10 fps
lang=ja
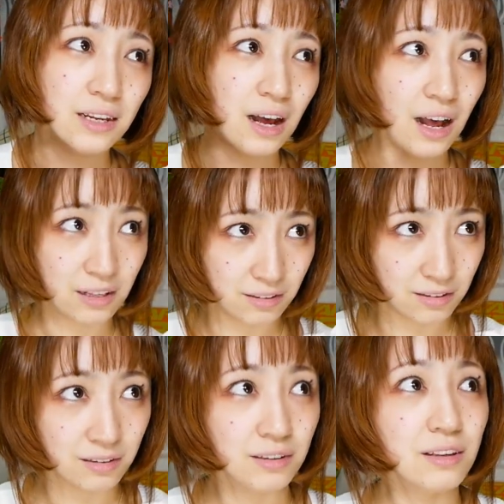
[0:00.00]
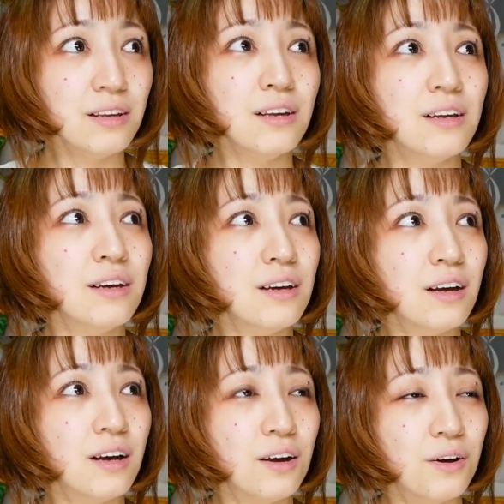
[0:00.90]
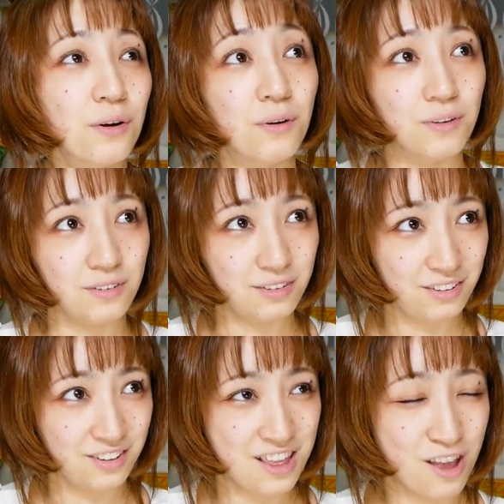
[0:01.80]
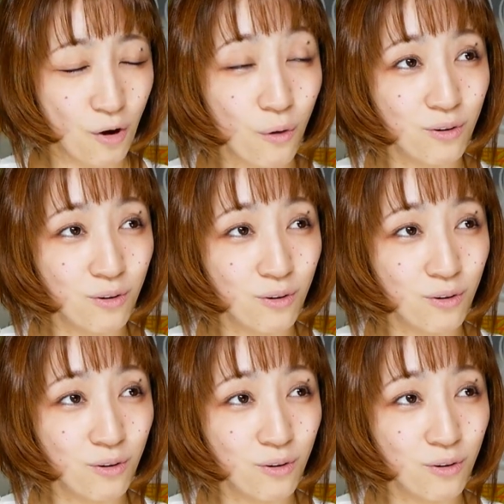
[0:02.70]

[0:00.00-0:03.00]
はずう